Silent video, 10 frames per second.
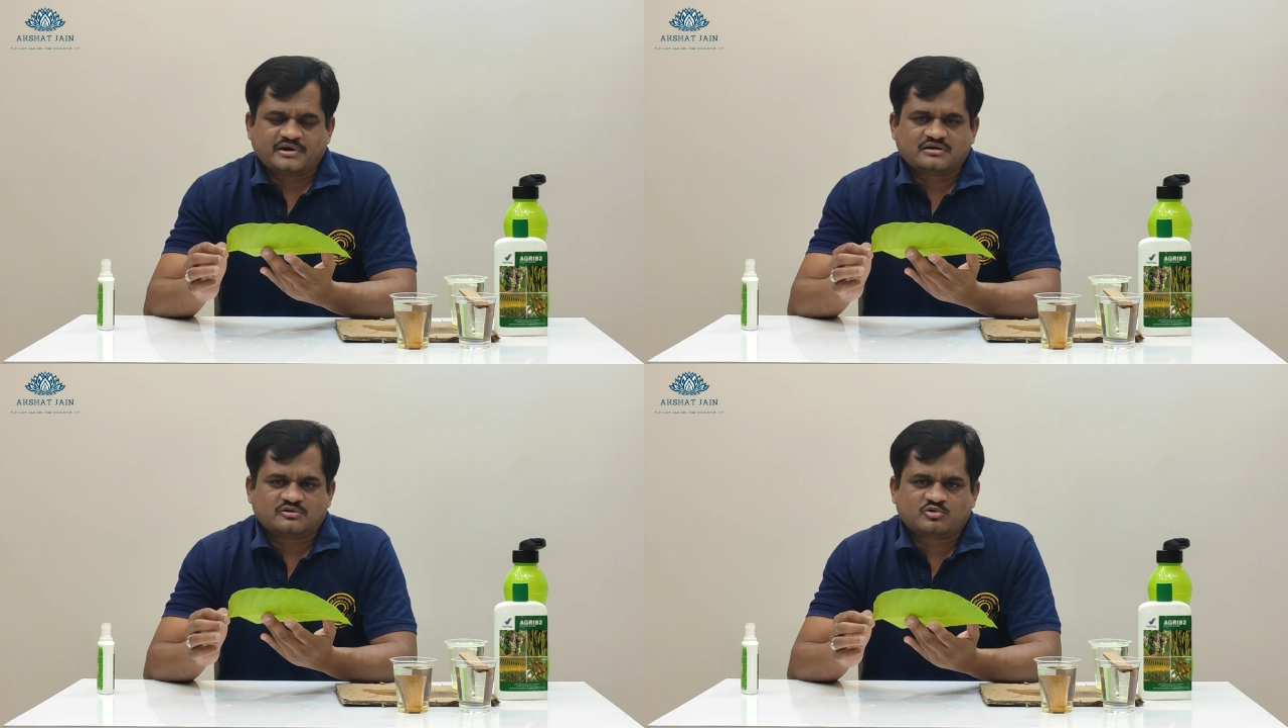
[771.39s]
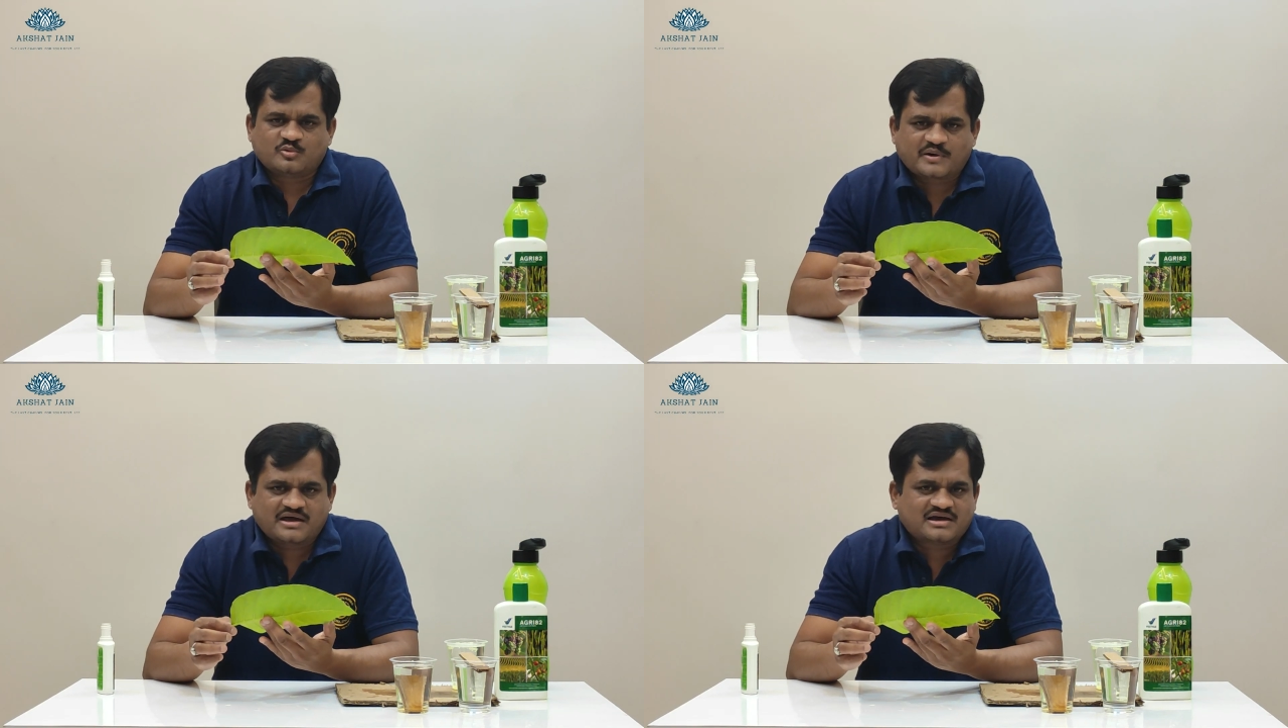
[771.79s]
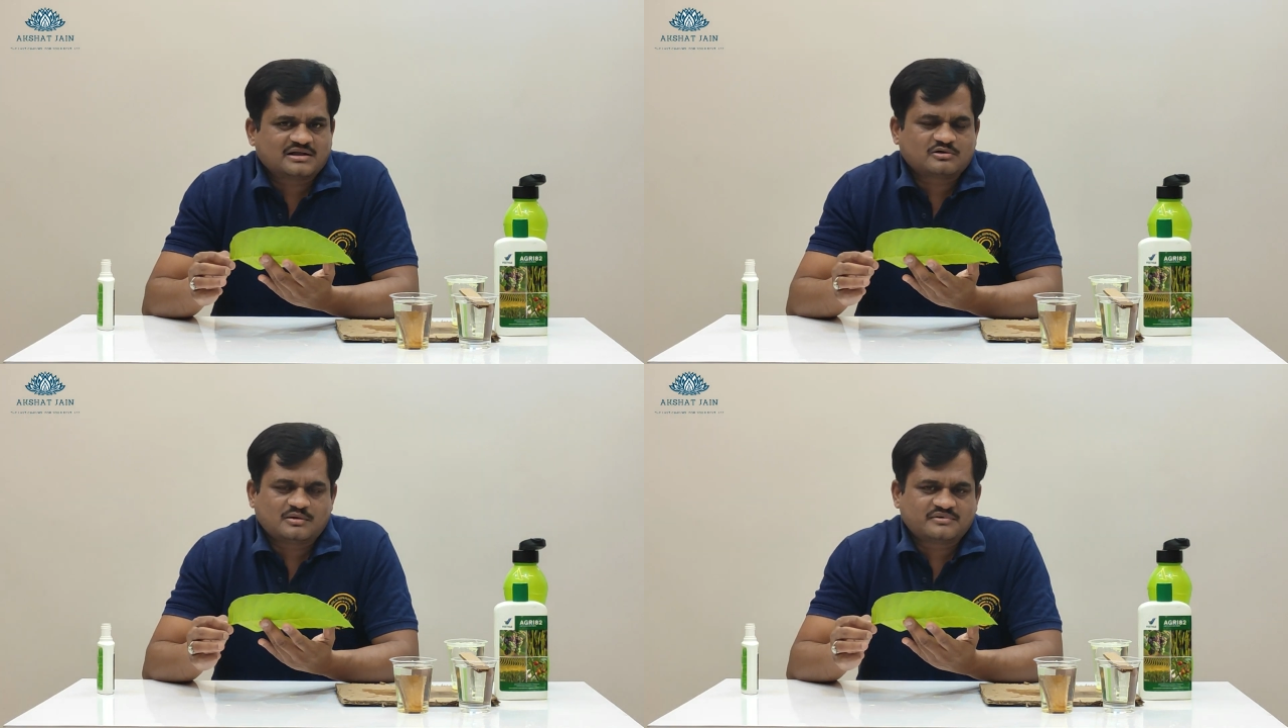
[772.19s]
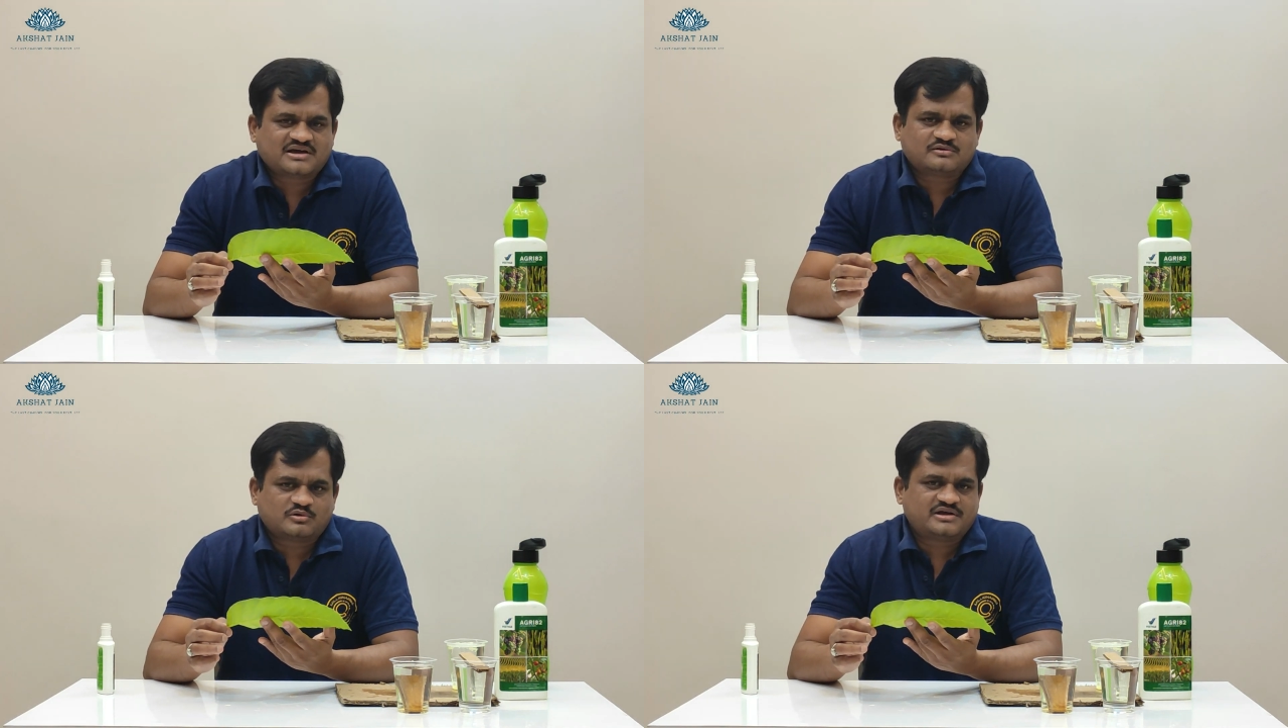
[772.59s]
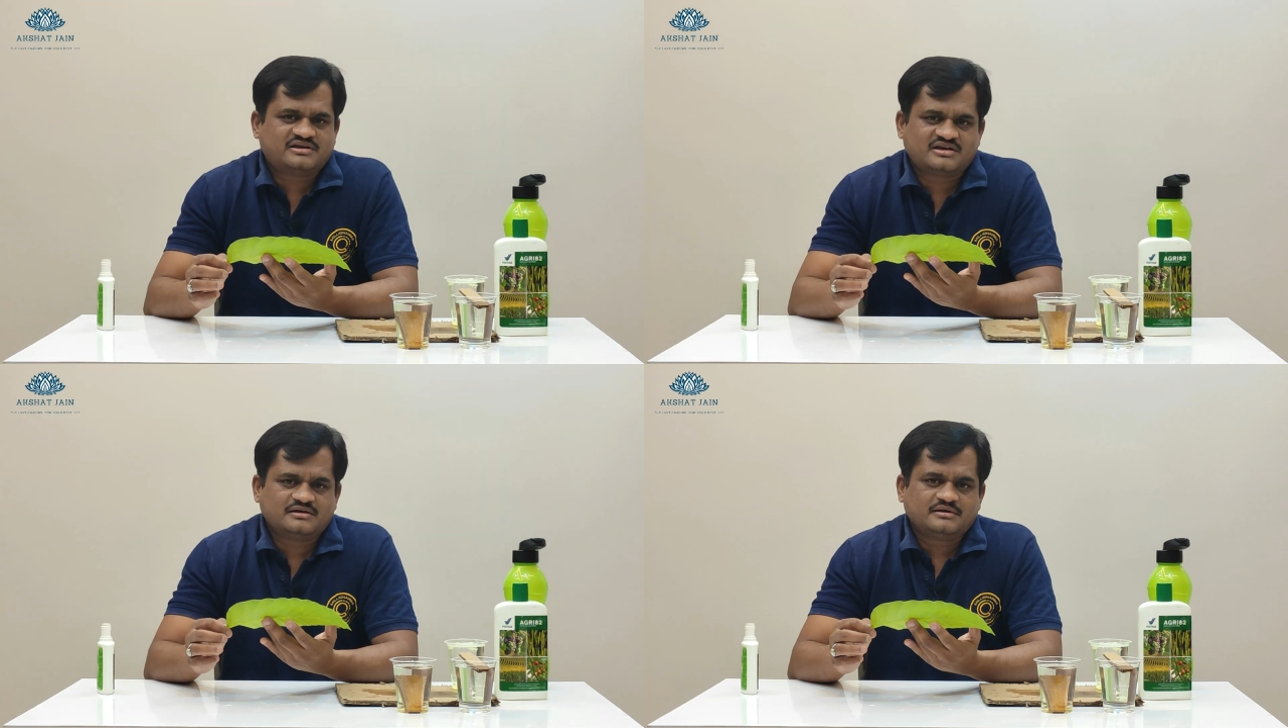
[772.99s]
पे अगर धूप आएगा तो हम क्या
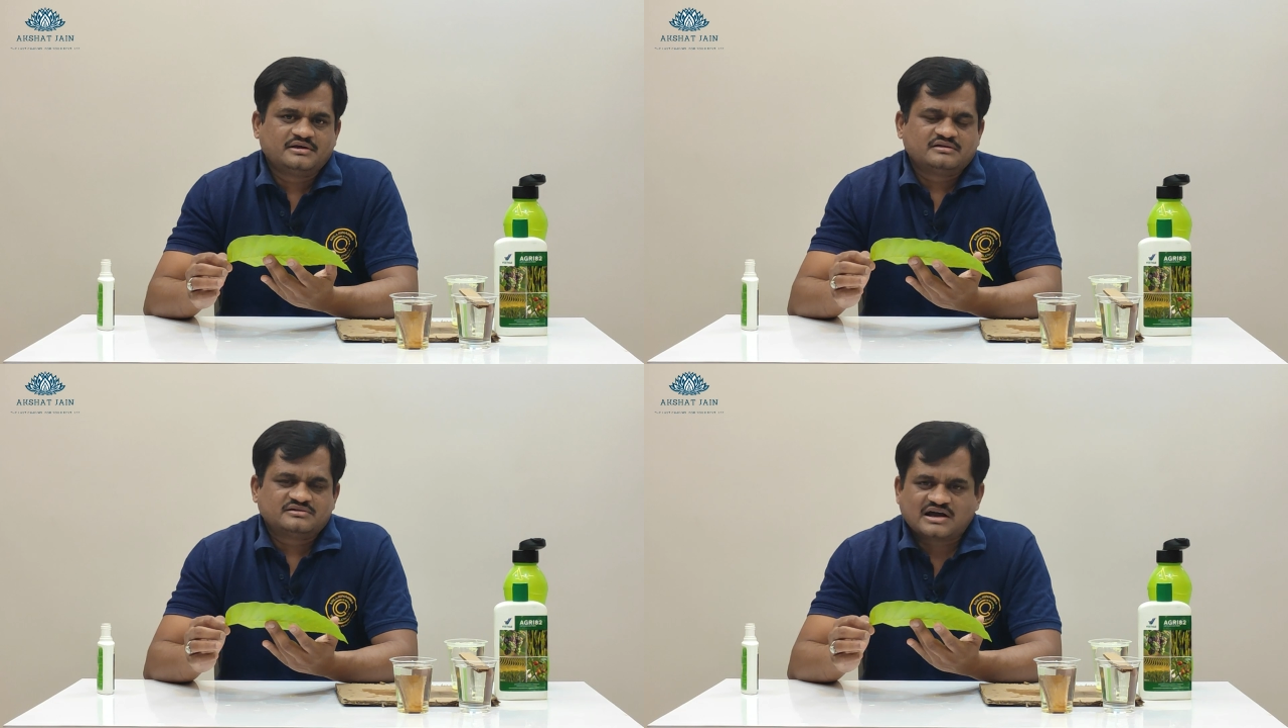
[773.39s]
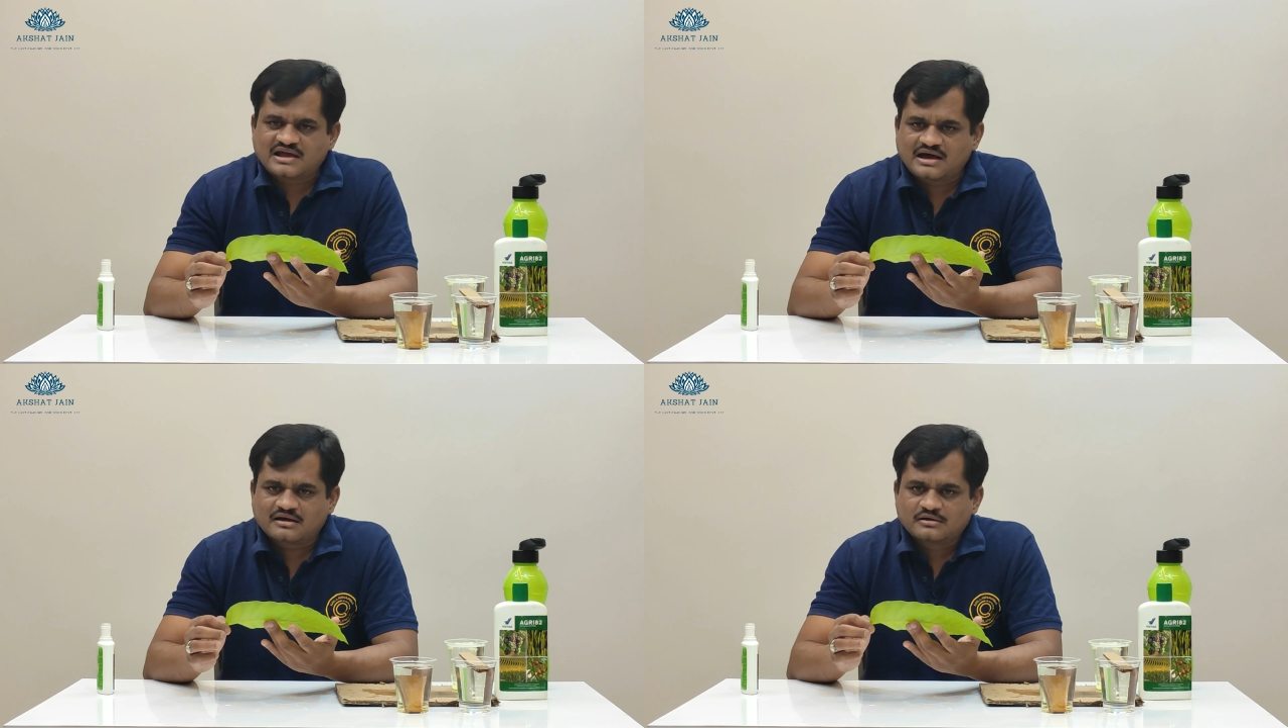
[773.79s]
ढूंढेंगे छाया